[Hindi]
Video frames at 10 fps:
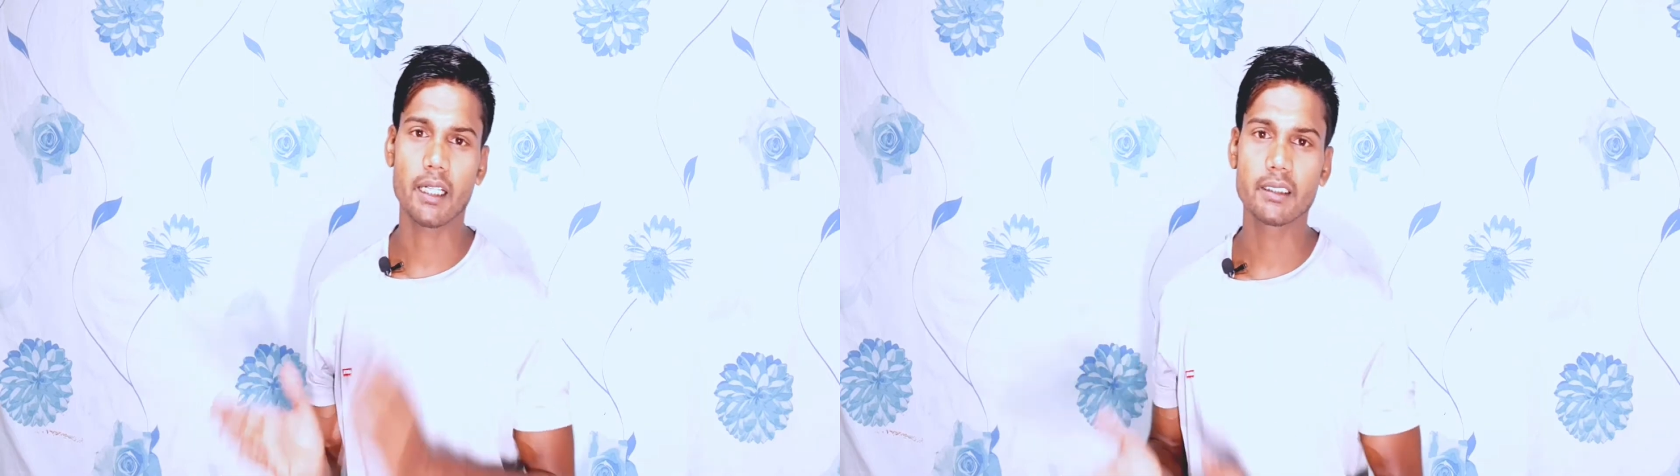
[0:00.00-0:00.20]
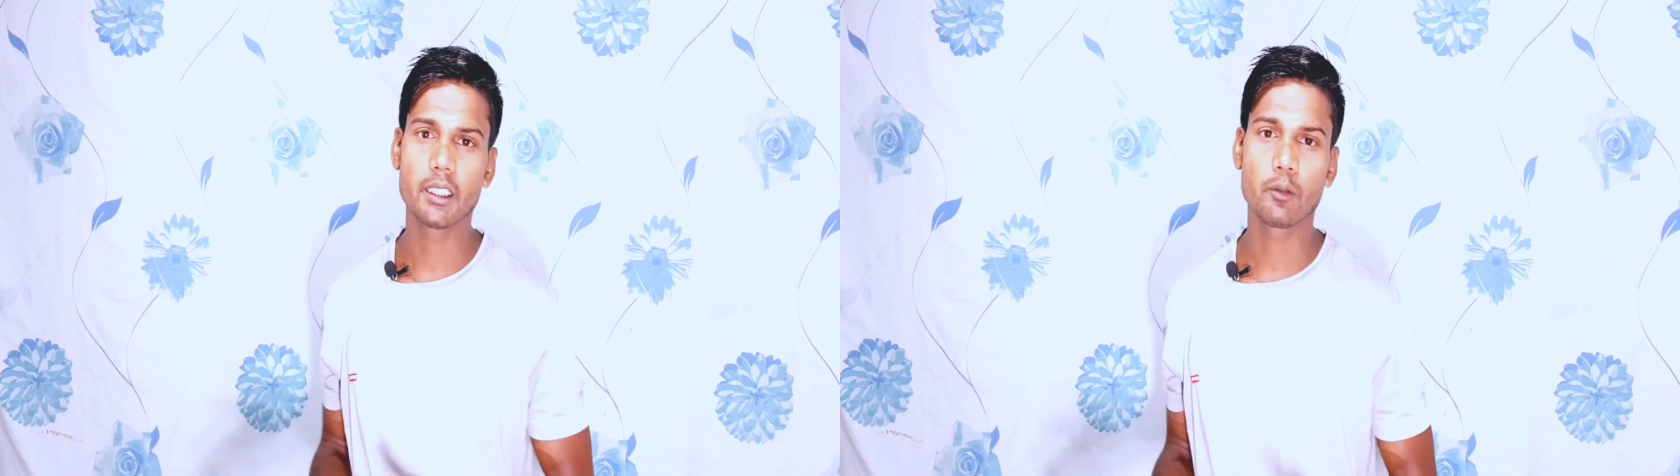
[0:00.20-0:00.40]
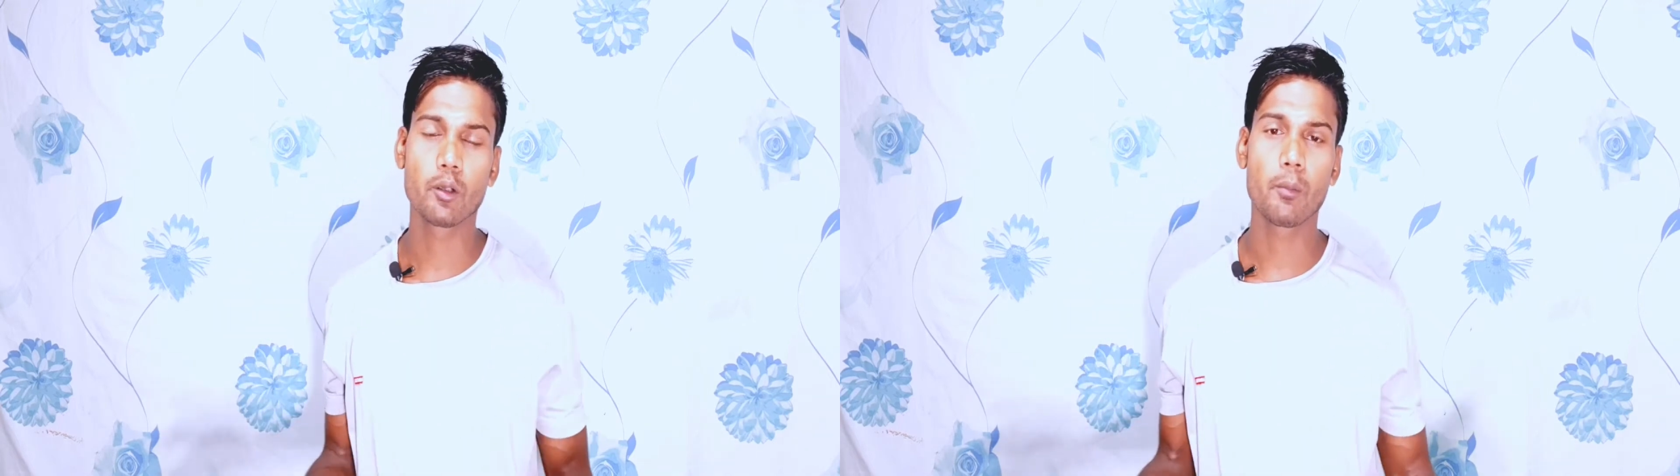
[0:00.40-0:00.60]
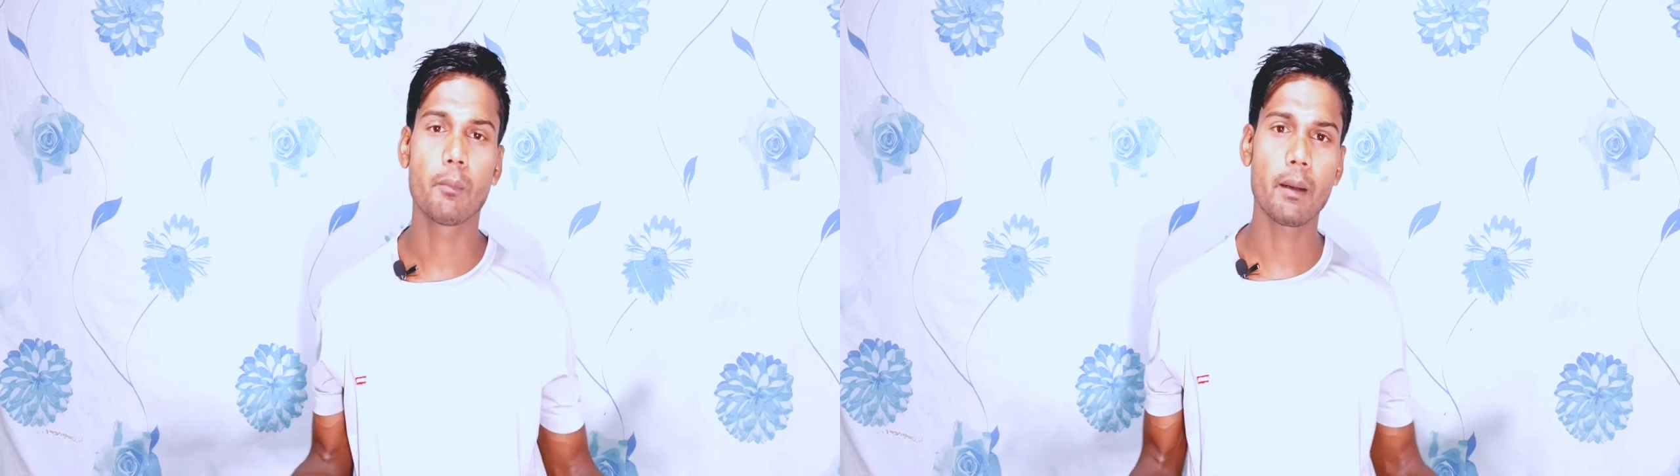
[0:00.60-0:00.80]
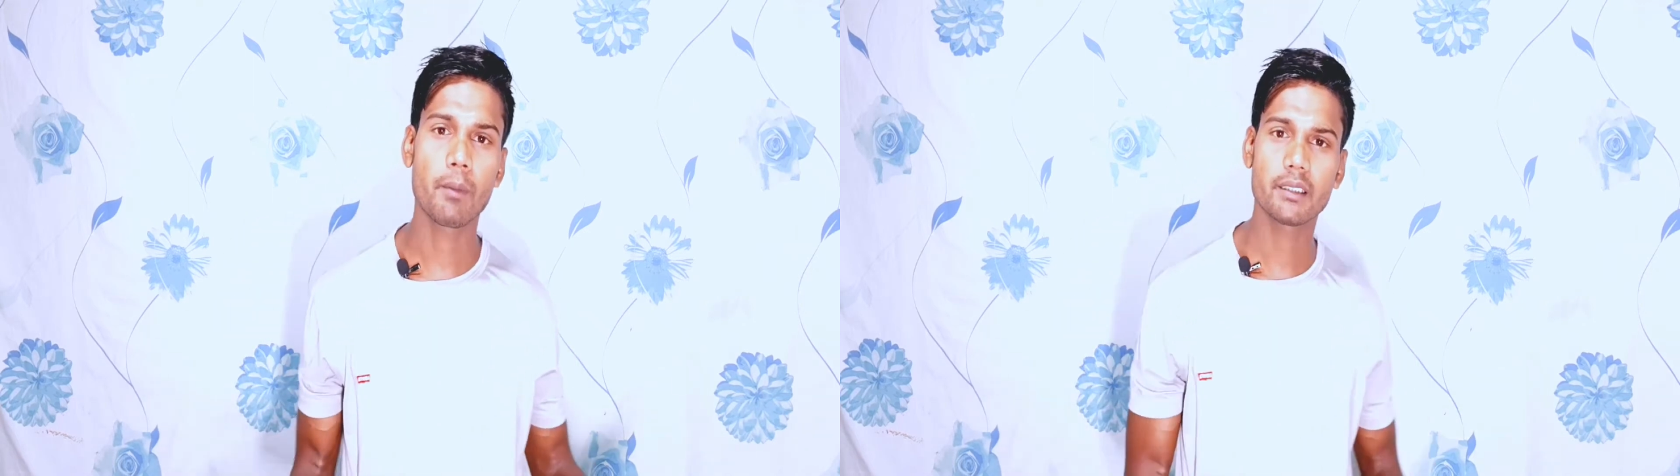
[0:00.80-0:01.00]
आज की वीडियो में
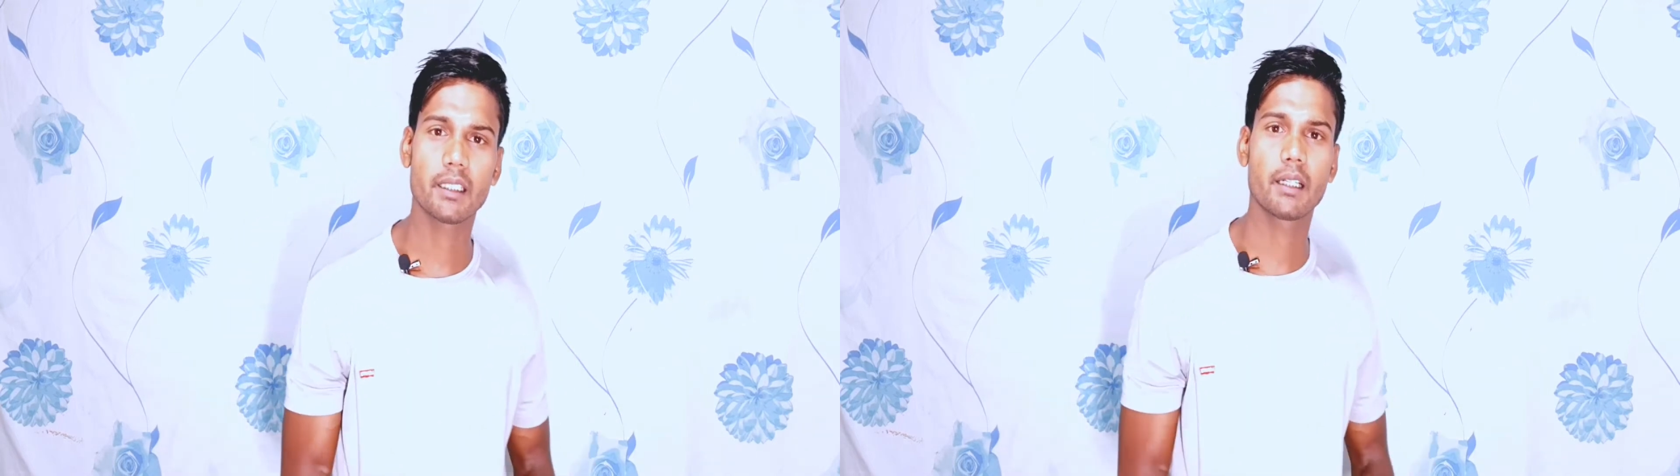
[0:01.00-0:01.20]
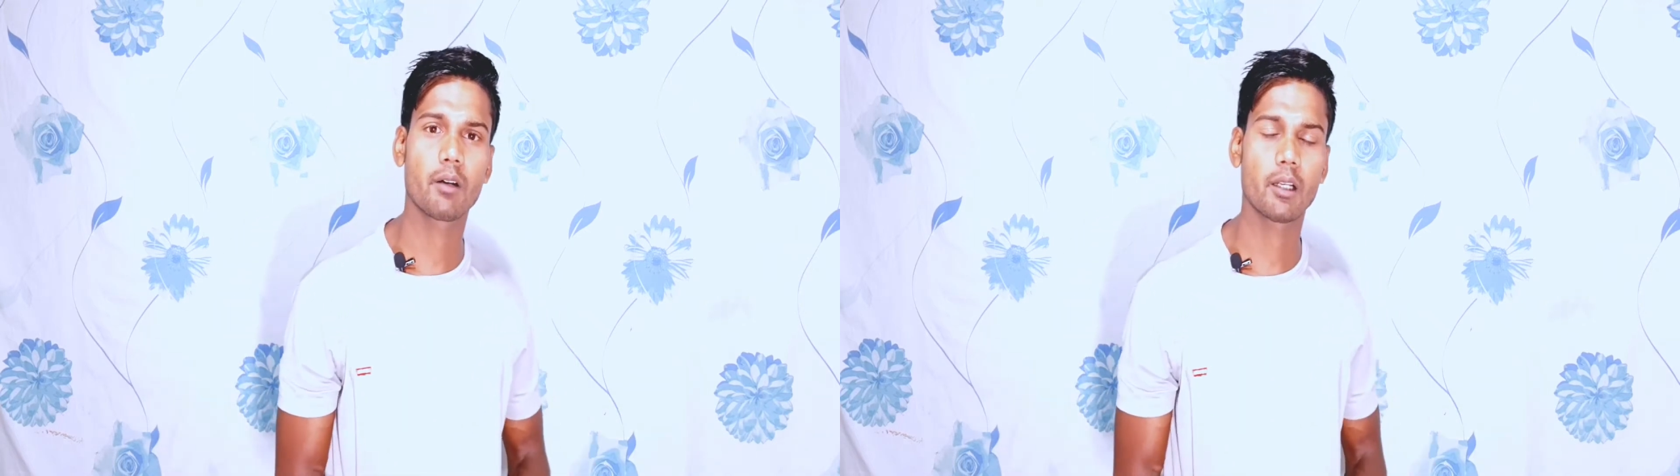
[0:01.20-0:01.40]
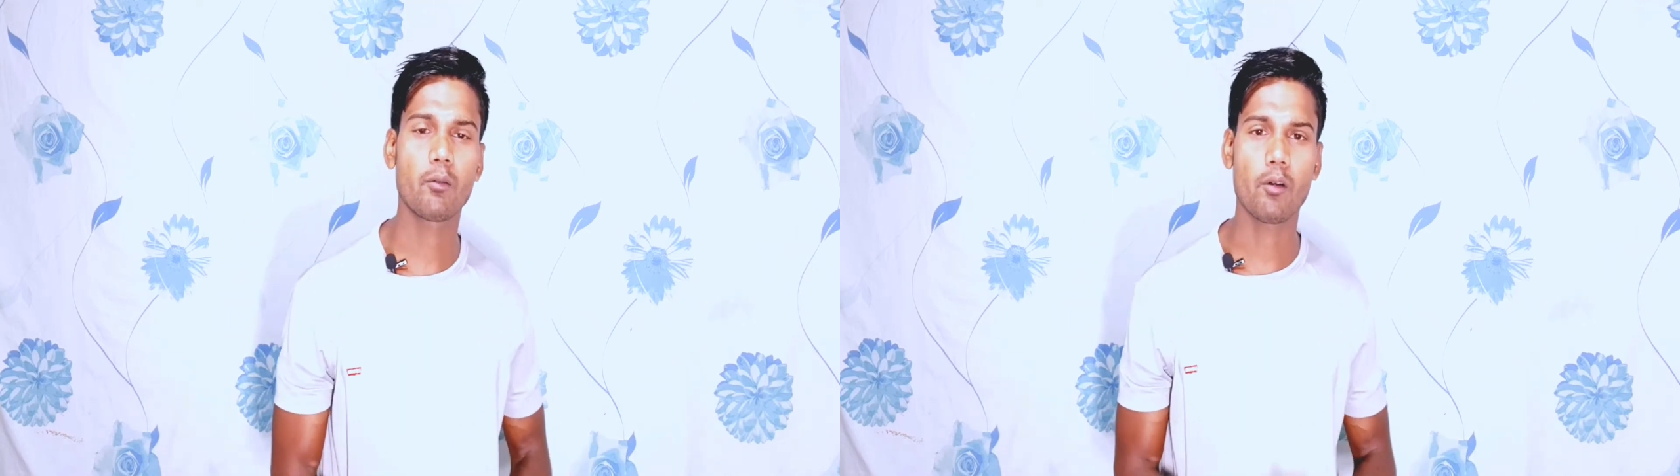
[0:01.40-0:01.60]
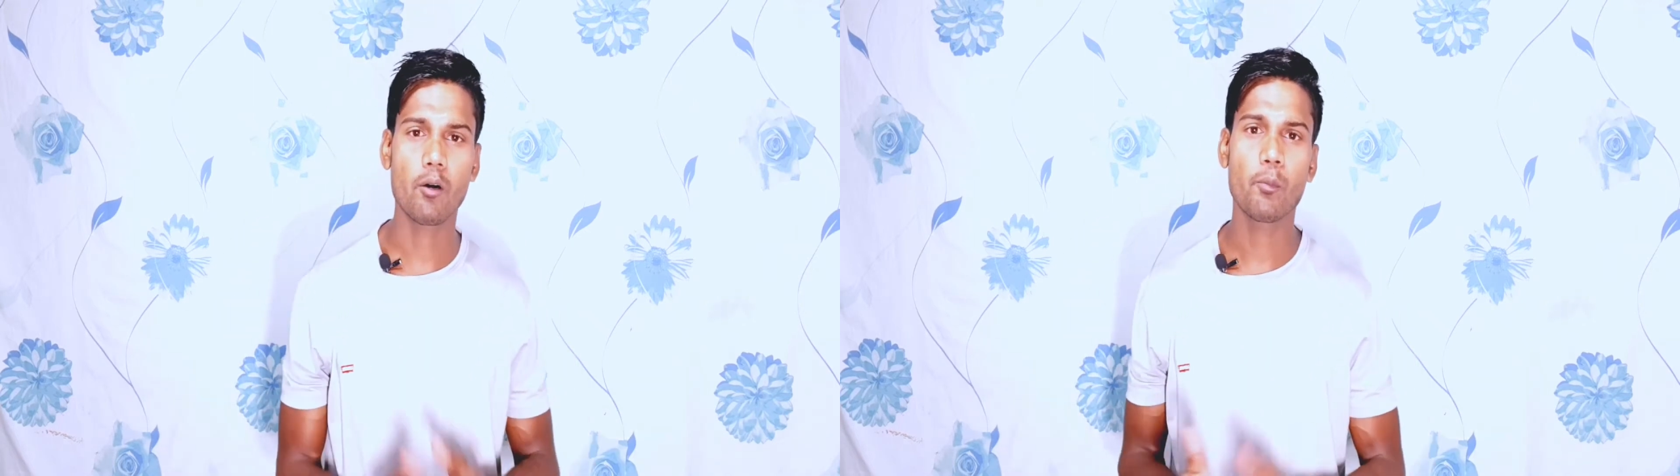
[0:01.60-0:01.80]
मैं बात करने वाला हूँ